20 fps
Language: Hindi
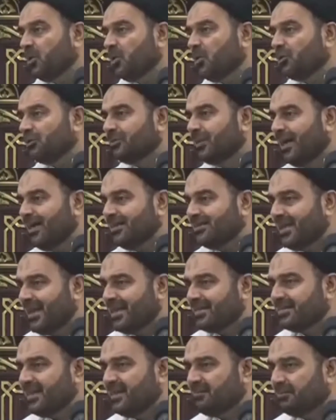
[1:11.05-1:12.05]
खुदा
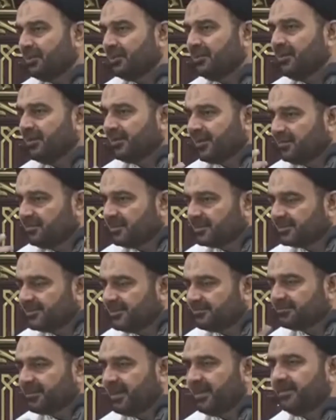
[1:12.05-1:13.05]
जैसा बनने का
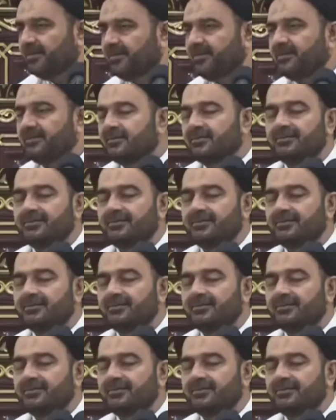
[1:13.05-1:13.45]
मतलब क्या है